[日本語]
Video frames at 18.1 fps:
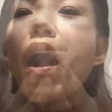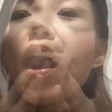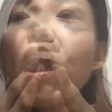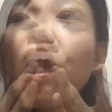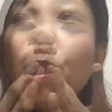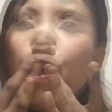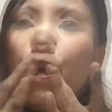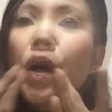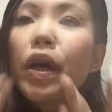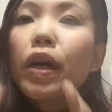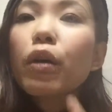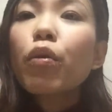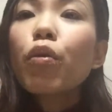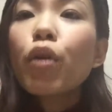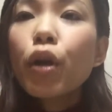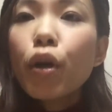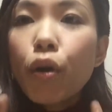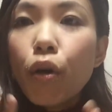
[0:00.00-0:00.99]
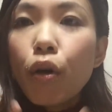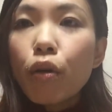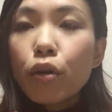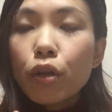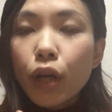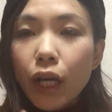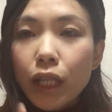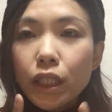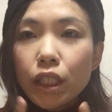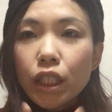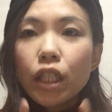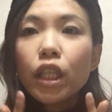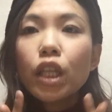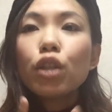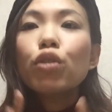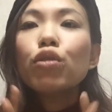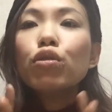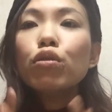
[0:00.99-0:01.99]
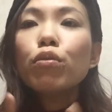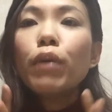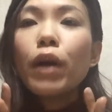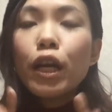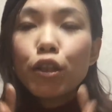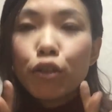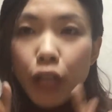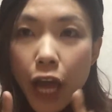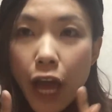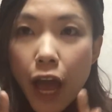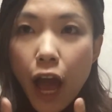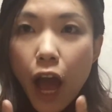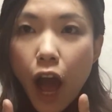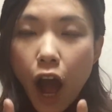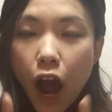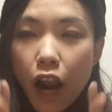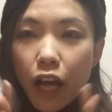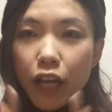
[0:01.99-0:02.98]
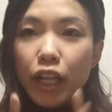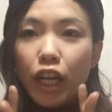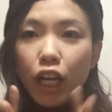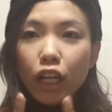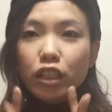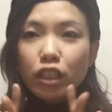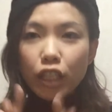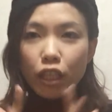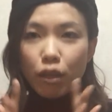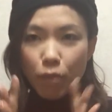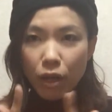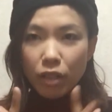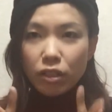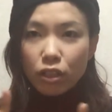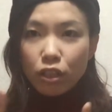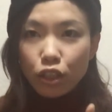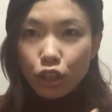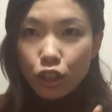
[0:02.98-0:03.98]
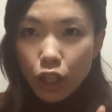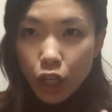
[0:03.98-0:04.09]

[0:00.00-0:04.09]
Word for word: んでこれを完全にぬるま湯で洗い流してきます